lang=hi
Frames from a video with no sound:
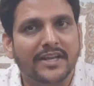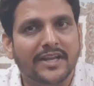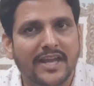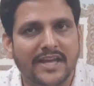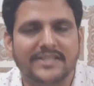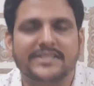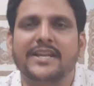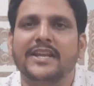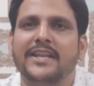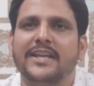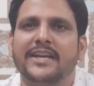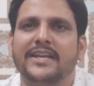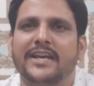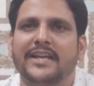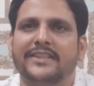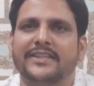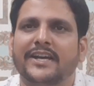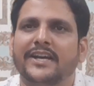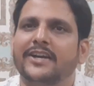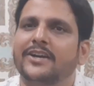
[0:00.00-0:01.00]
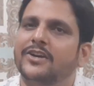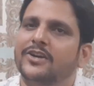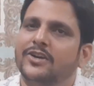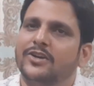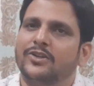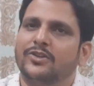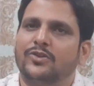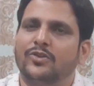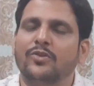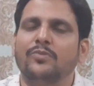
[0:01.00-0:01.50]
कैसे लिया जाता है
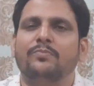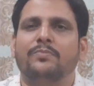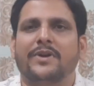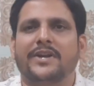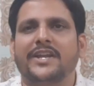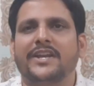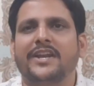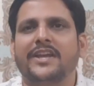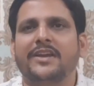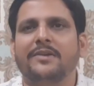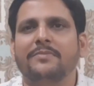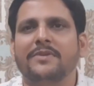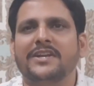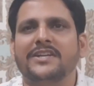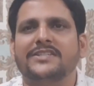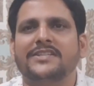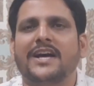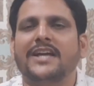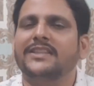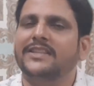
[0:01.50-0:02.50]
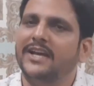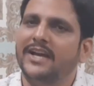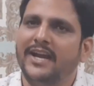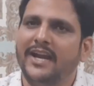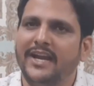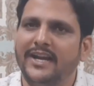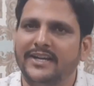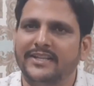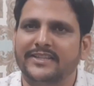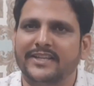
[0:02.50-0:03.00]
तो बने रहिए मेरे
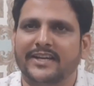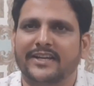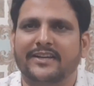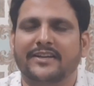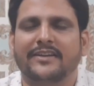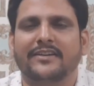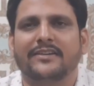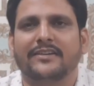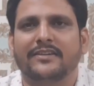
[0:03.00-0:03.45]
साथ एंड तक